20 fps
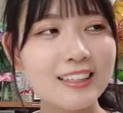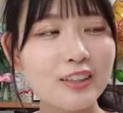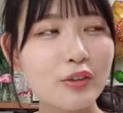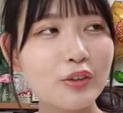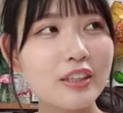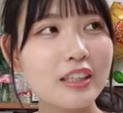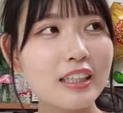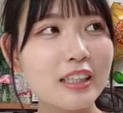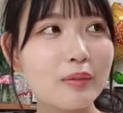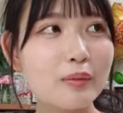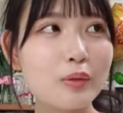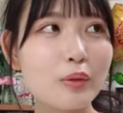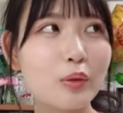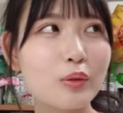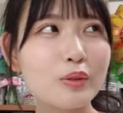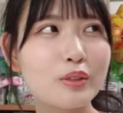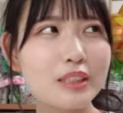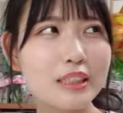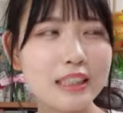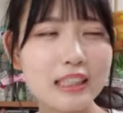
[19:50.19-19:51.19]
明日起きて多分
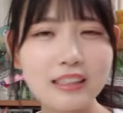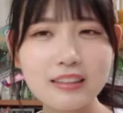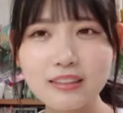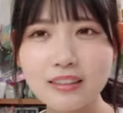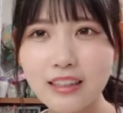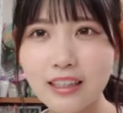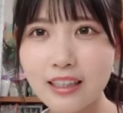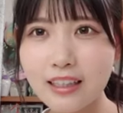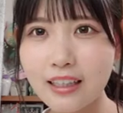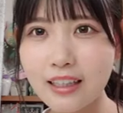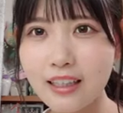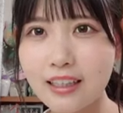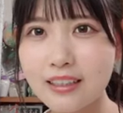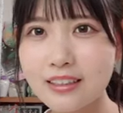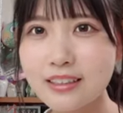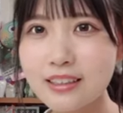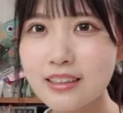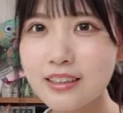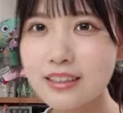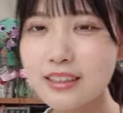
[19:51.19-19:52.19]
6時間ぐらいで
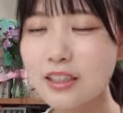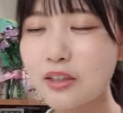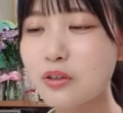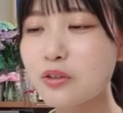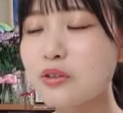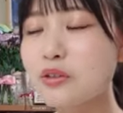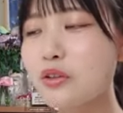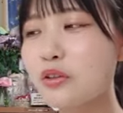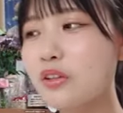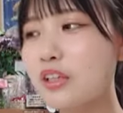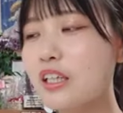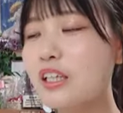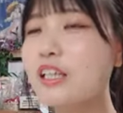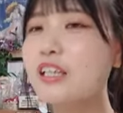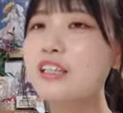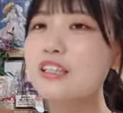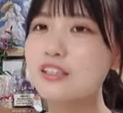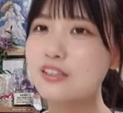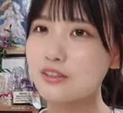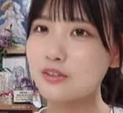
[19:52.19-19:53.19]
1日が終わる予定
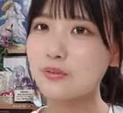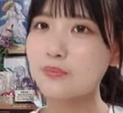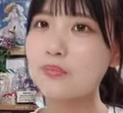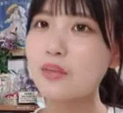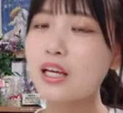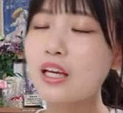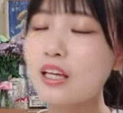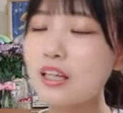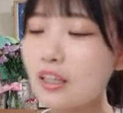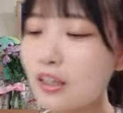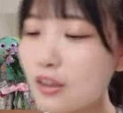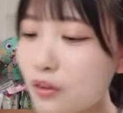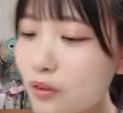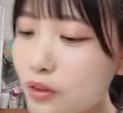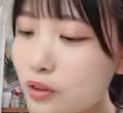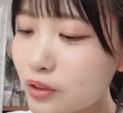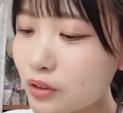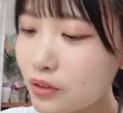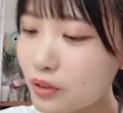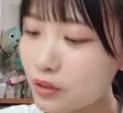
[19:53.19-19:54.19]
なんですよけ
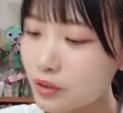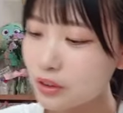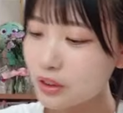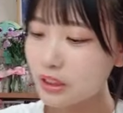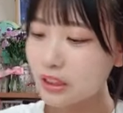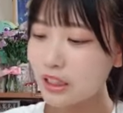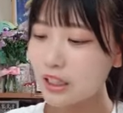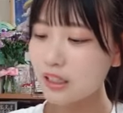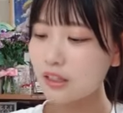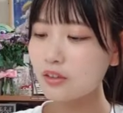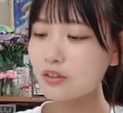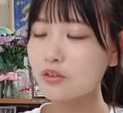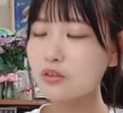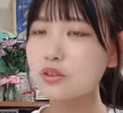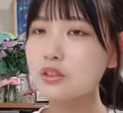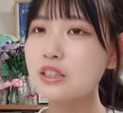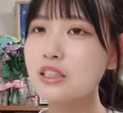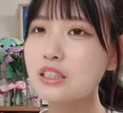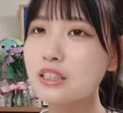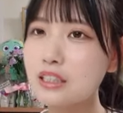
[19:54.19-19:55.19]
どその6時間
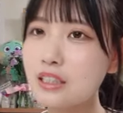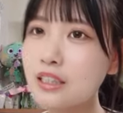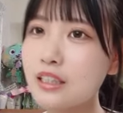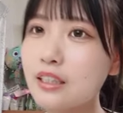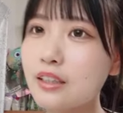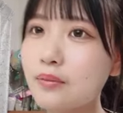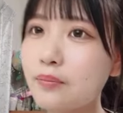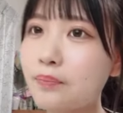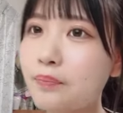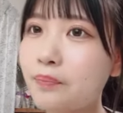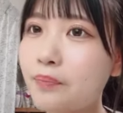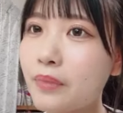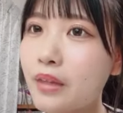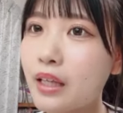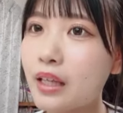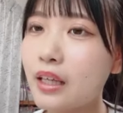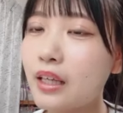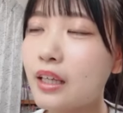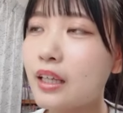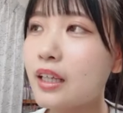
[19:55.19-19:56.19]
のうちに
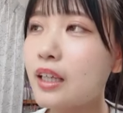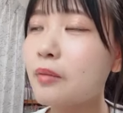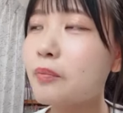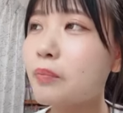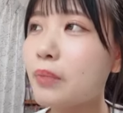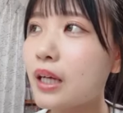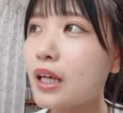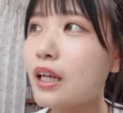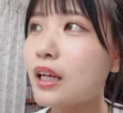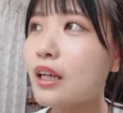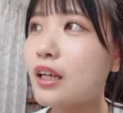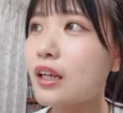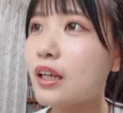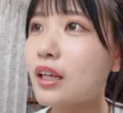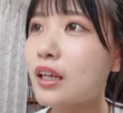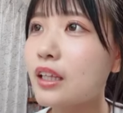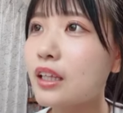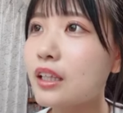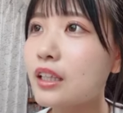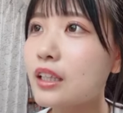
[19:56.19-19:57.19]
やっぱ
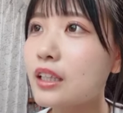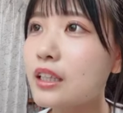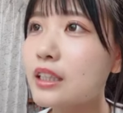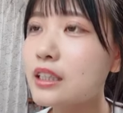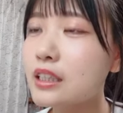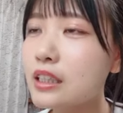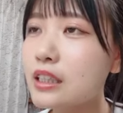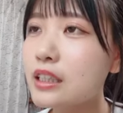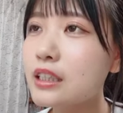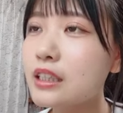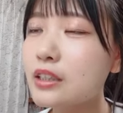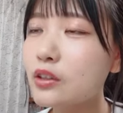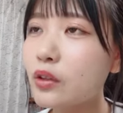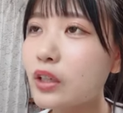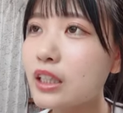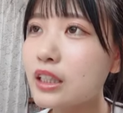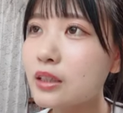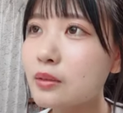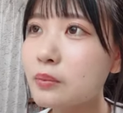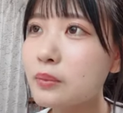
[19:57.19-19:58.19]
1日
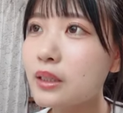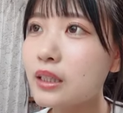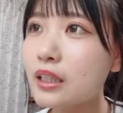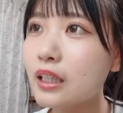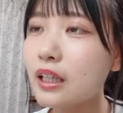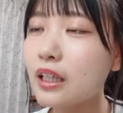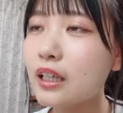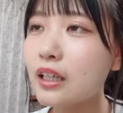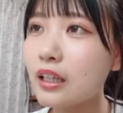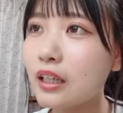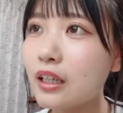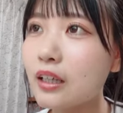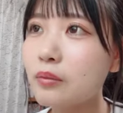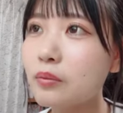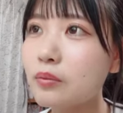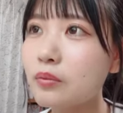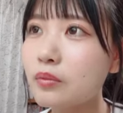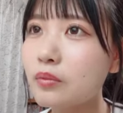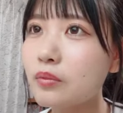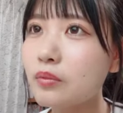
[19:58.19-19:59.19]
お休みだか
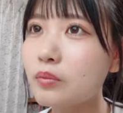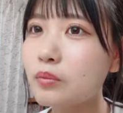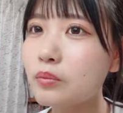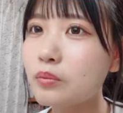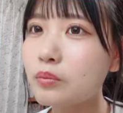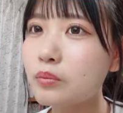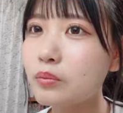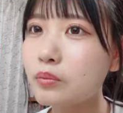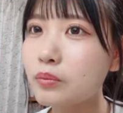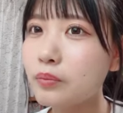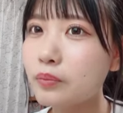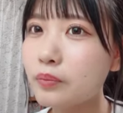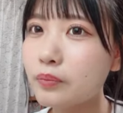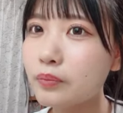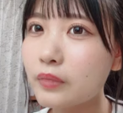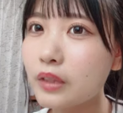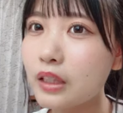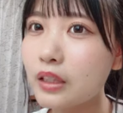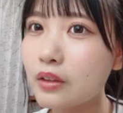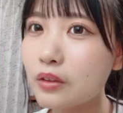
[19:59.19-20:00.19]
ら
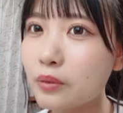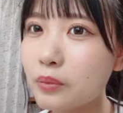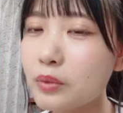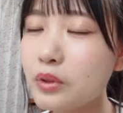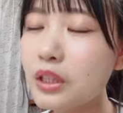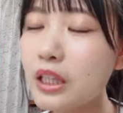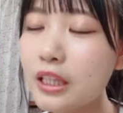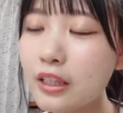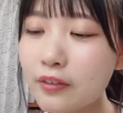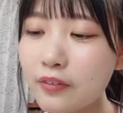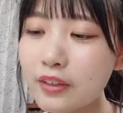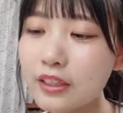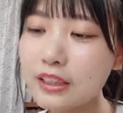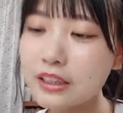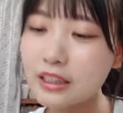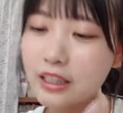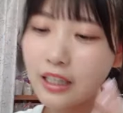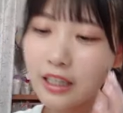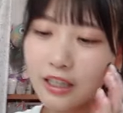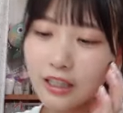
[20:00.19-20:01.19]
何て言うの無駄には
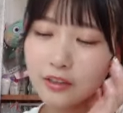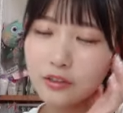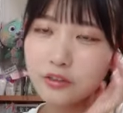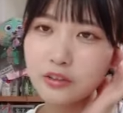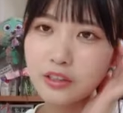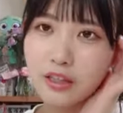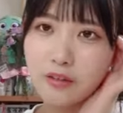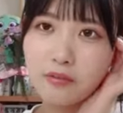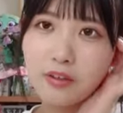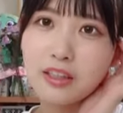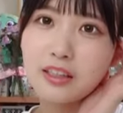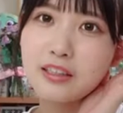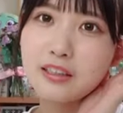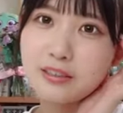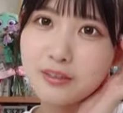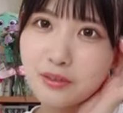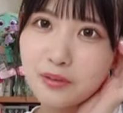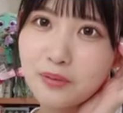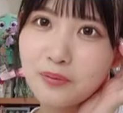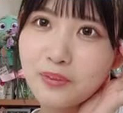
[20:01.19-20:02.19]
したくないわけ
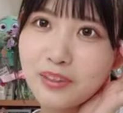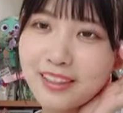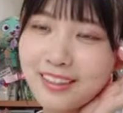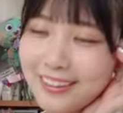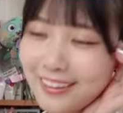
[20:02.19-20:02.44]
ですよ